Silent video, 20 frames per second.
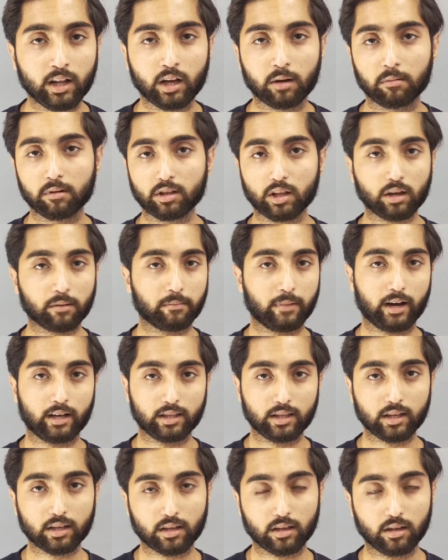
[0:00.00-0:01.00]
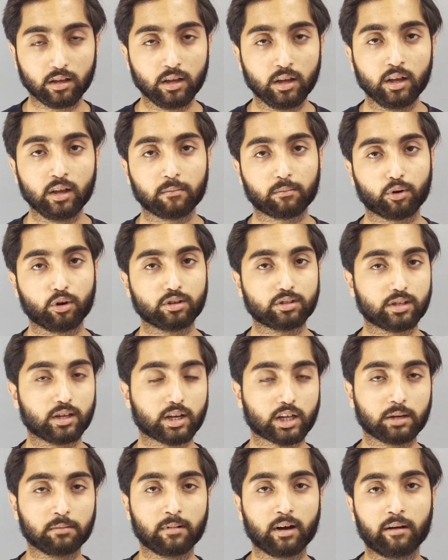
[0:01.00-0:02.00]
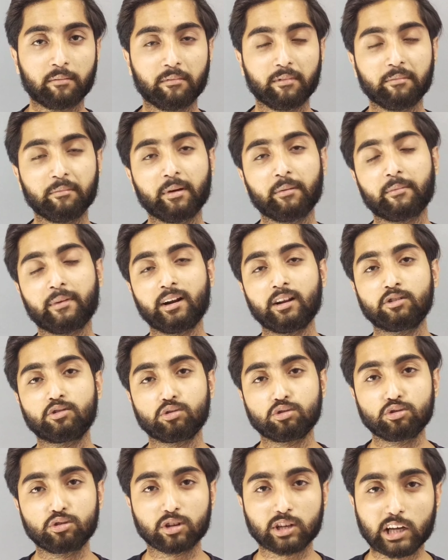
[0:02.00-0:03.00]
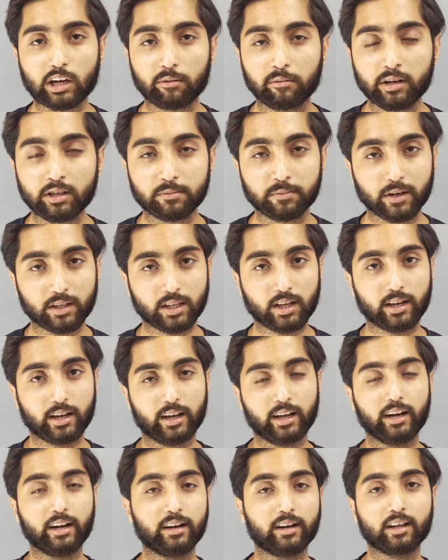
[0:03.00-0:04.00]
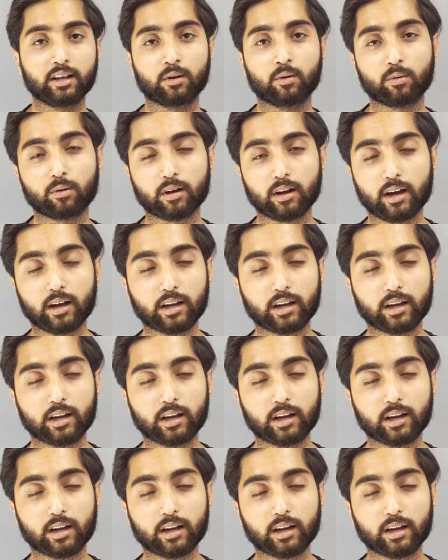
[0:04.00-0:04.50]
मैंने अभी तक बातें की प्रोसेसर के मामले में मैंने जो जो रिक्वायरमेंट पता है एडिटिंग हो